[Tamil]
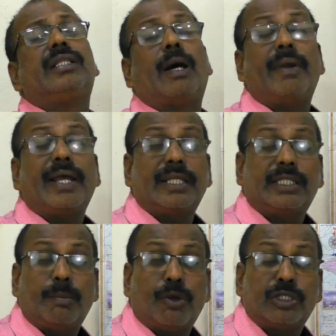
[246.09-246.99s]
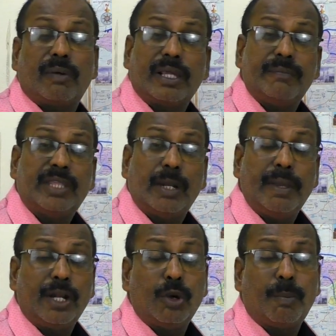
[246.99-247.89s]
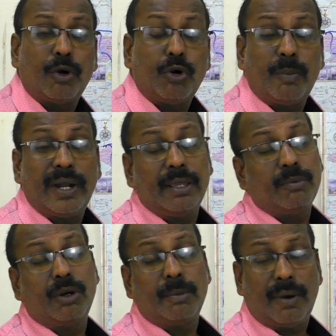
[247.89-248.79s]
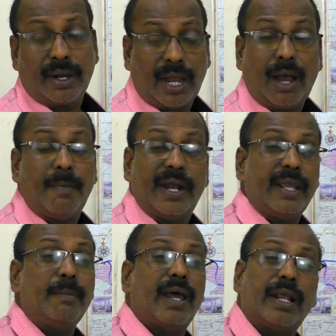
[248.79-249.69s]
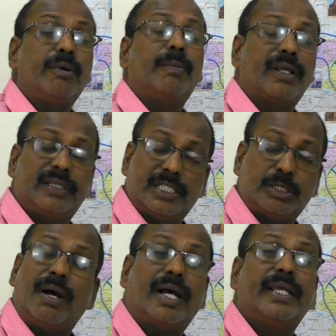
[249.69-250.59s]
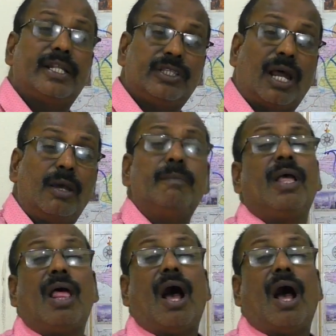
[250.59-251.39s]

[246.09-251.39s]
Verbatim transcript: தமிழகத்தை பொறுத்த வரைக்கும் தென்மேற்கு பருவமழை ஒரு ம கா மழை மறைவு பிரதேசமாக இருந்தாலும்